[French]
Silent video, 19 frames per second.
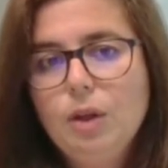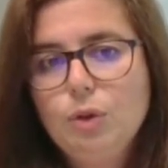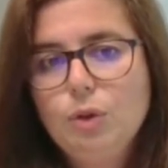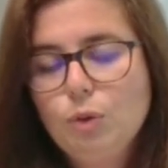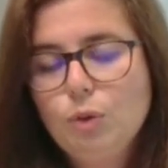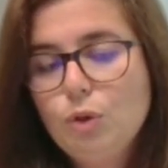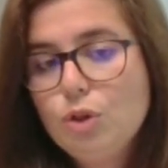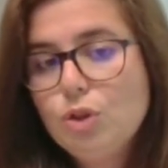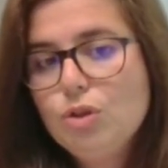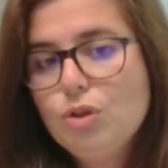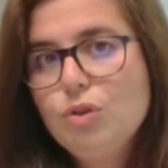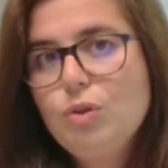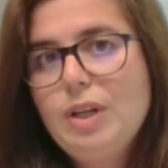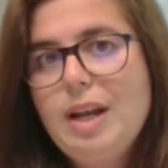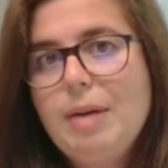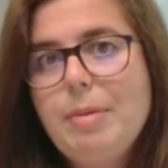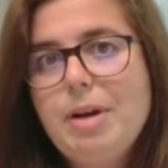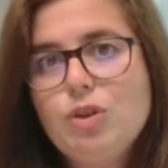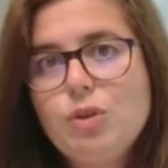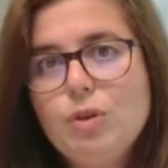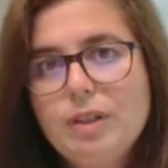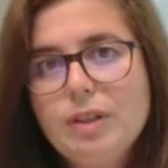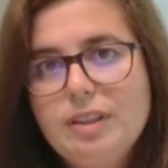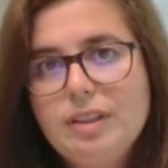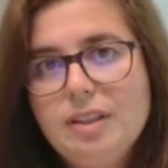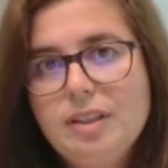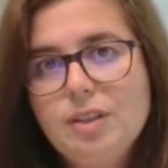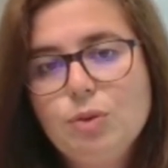Donc aujourd'hui, la
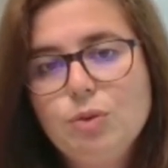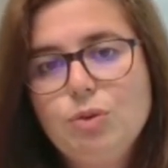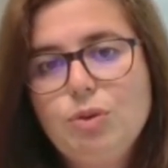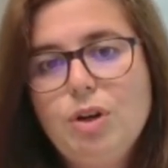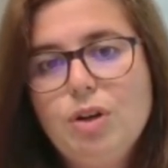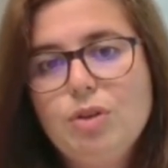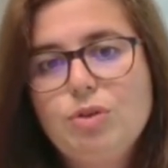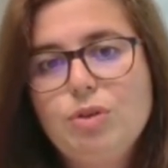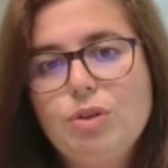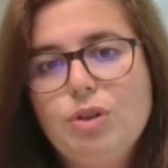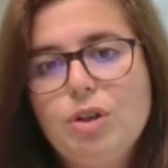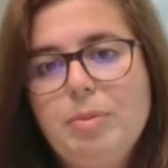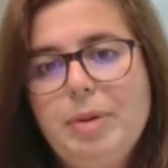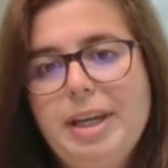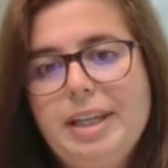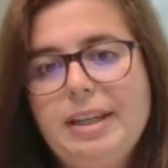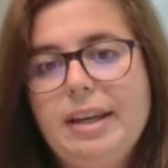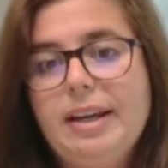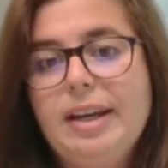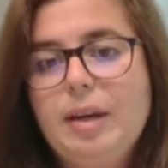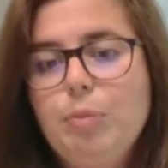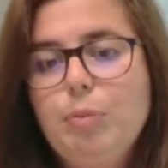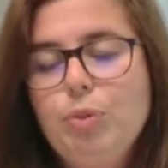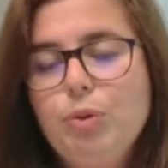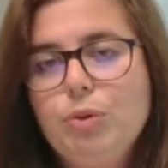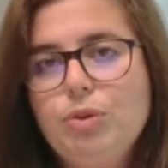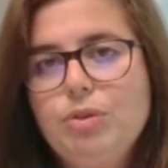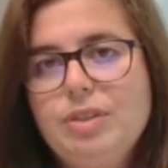majorité des onduleurs Socomec
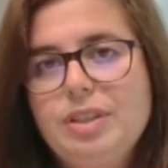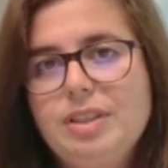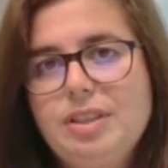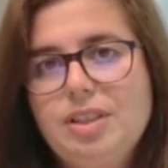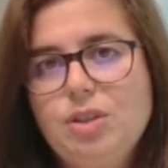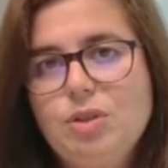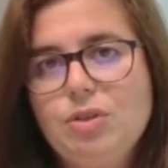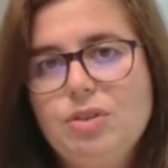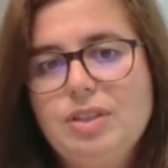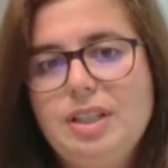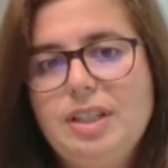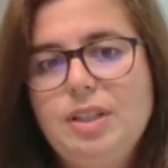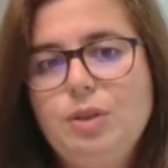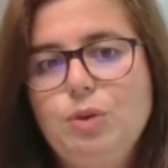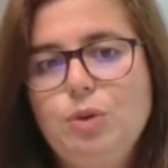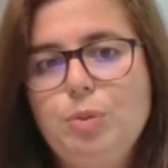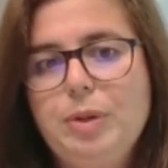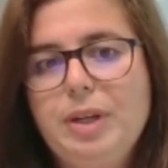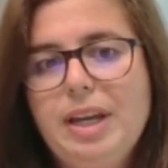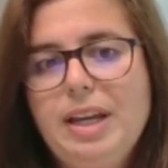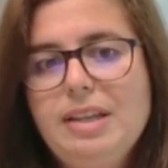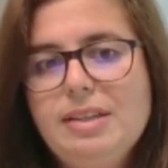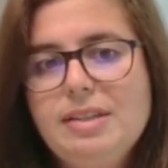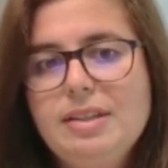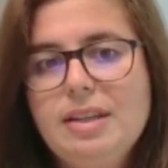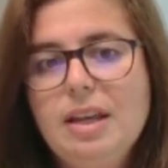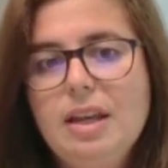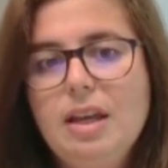répondent aux exigences des
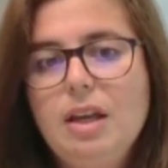UPS.